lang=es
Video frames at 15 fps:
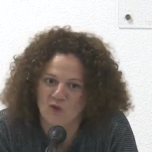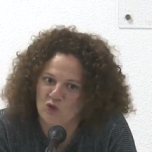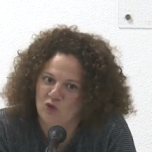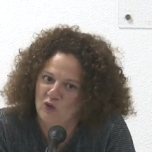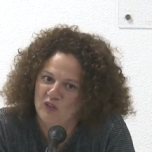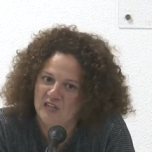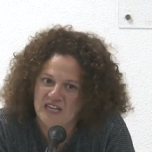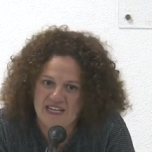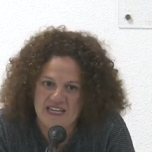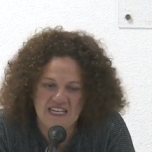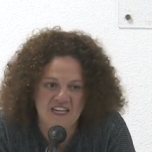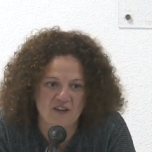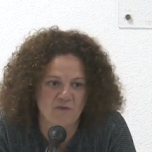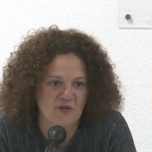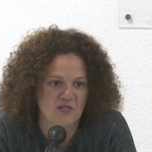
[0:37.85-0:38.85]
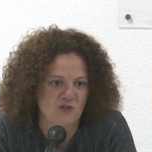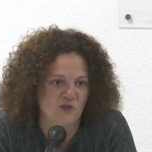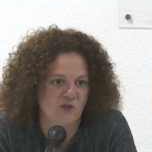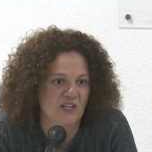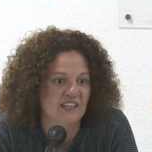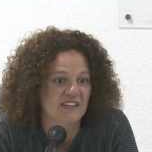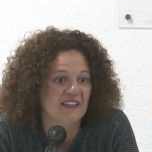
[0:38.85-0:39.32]
pues todas aquellas
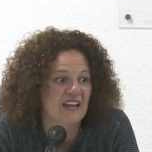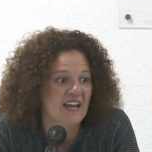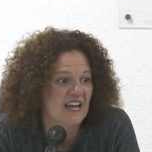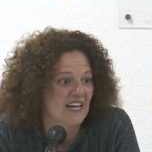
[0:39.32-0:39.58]
personas